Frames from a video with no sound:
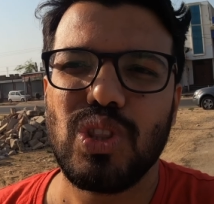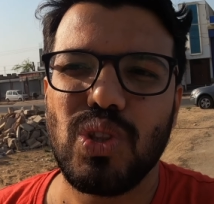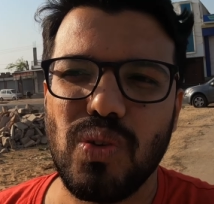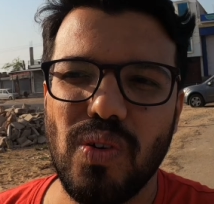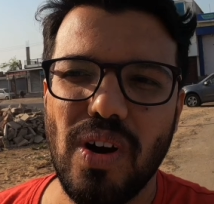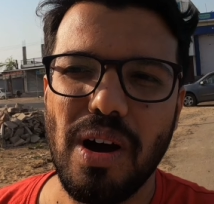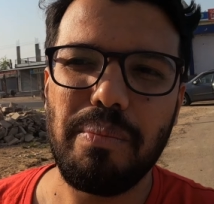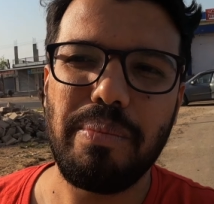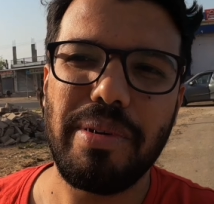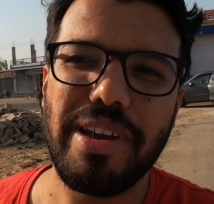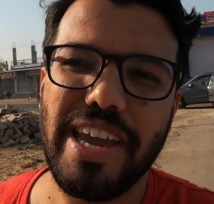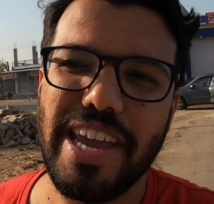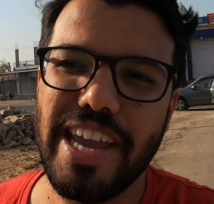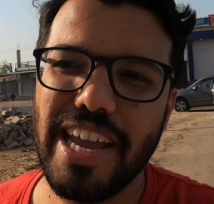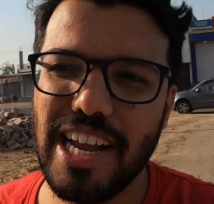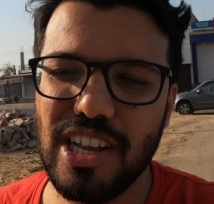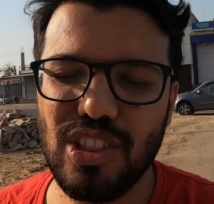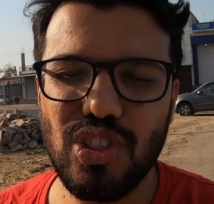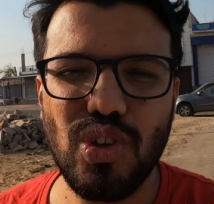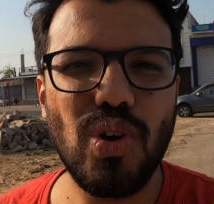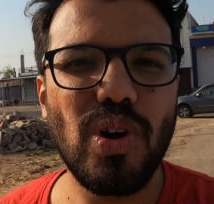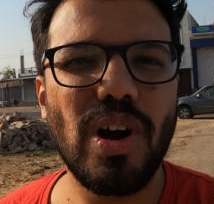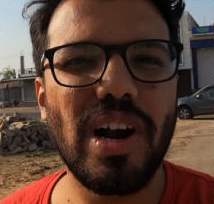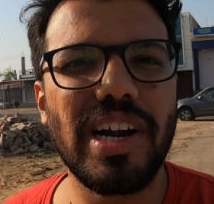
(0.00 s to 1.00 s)
तो वहाँ पे
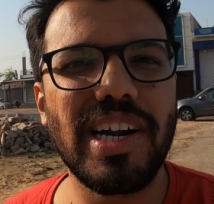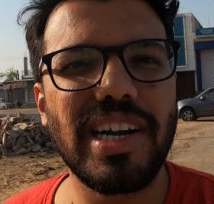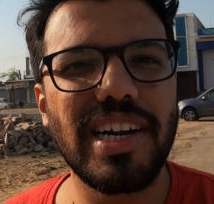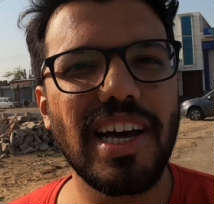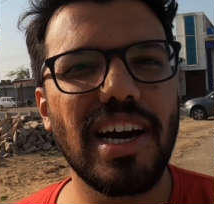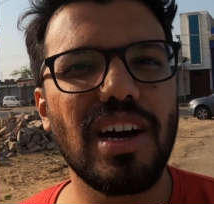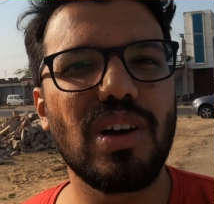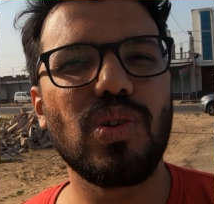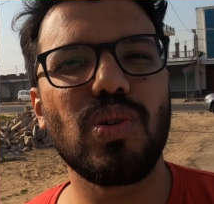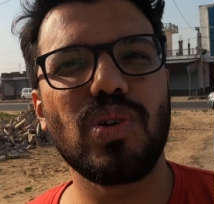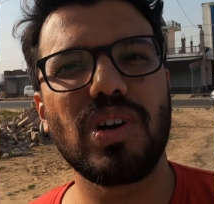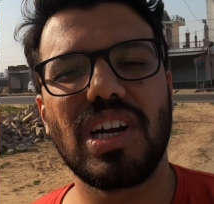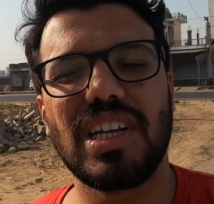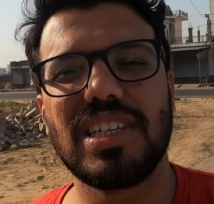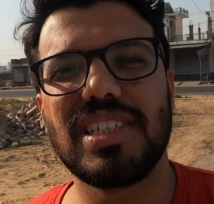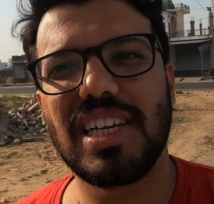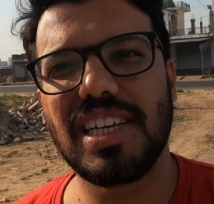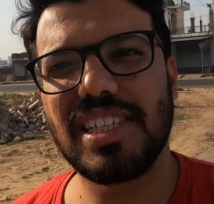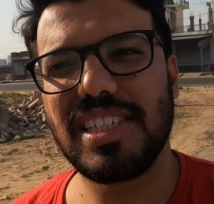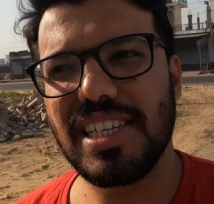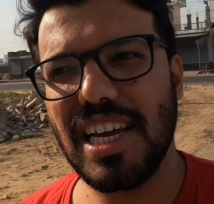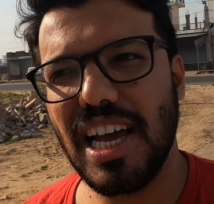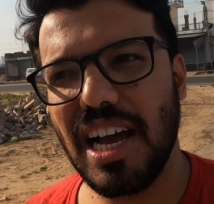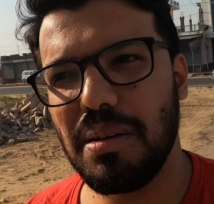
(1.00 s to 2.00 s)
एक दो घंटा रुकने
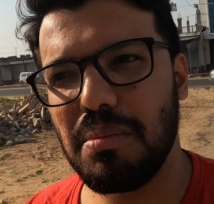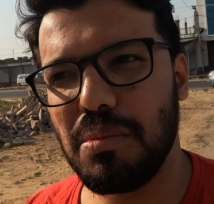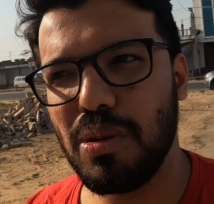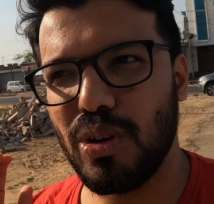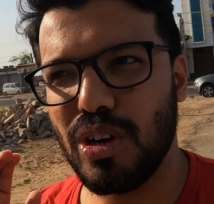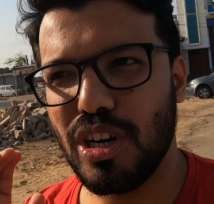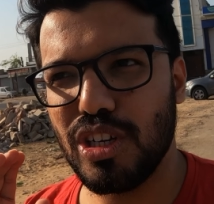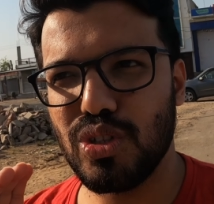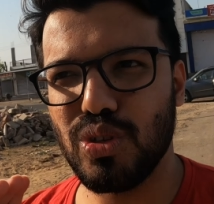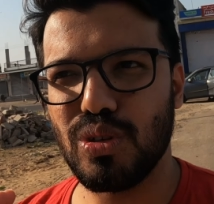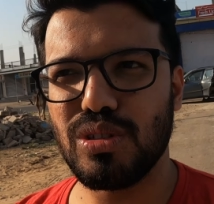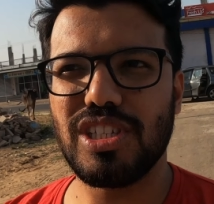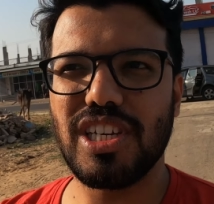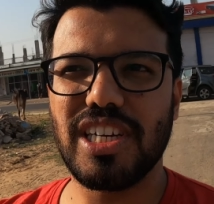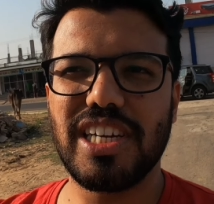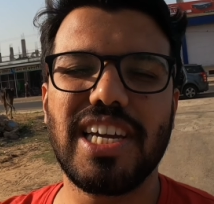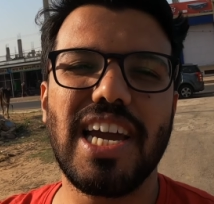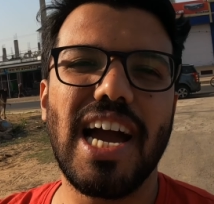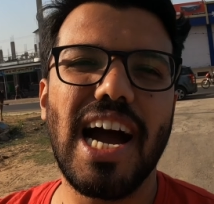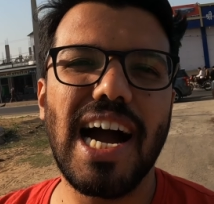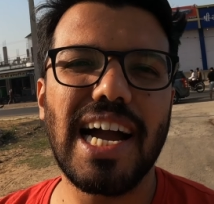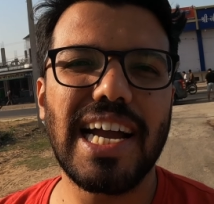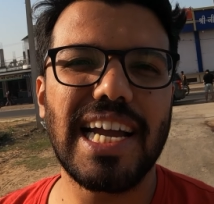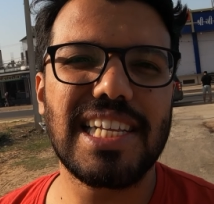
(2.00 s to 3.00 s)
से अच्छा हम लोग ने सोचा
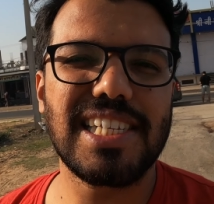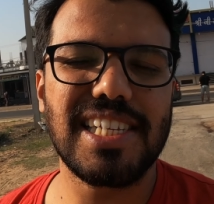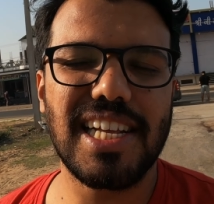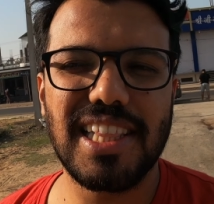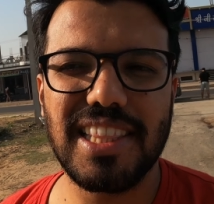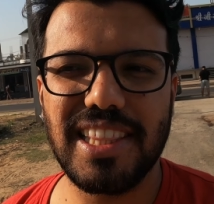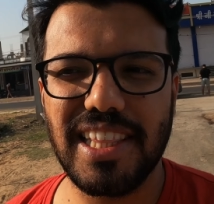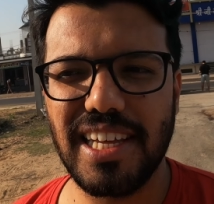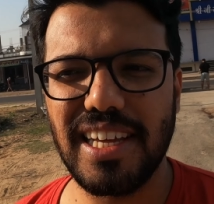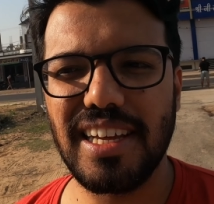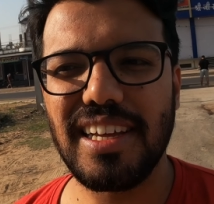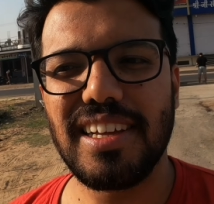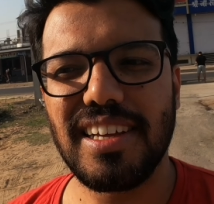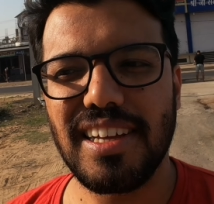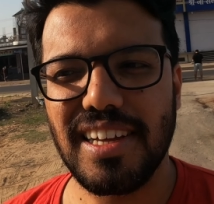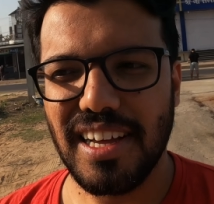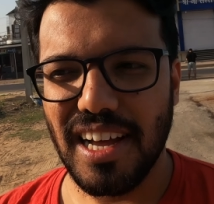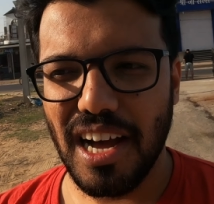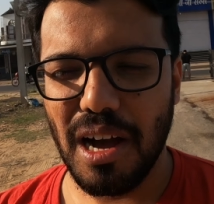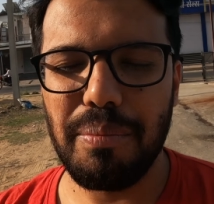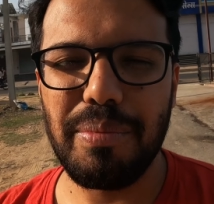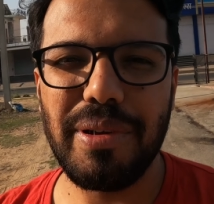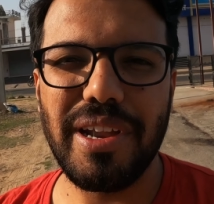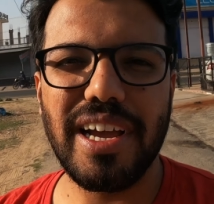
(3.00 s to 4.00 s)
कि आगे चलते
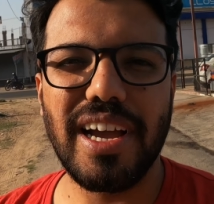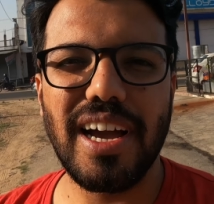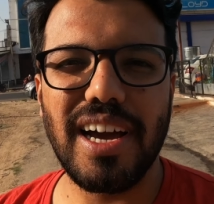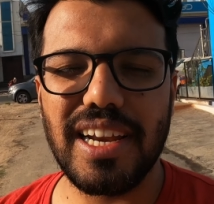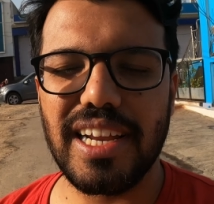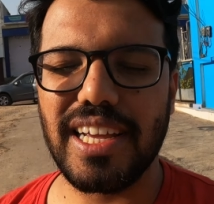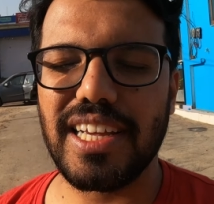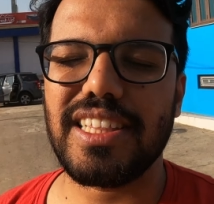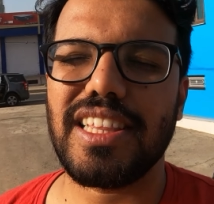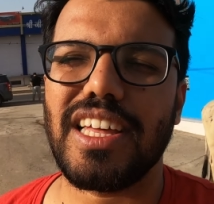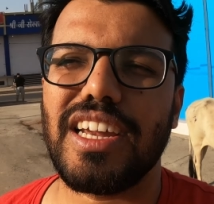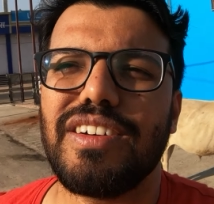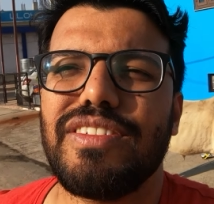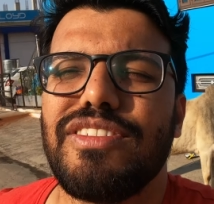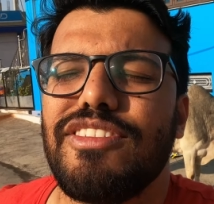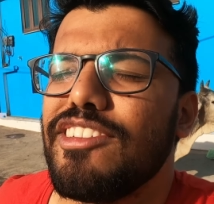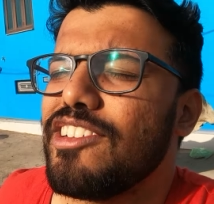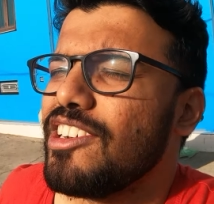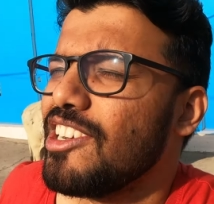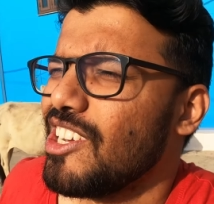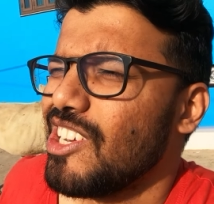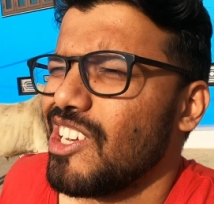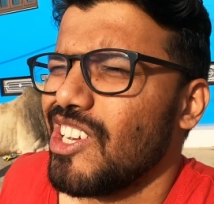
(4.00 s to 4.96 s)
अपने घर की तरफ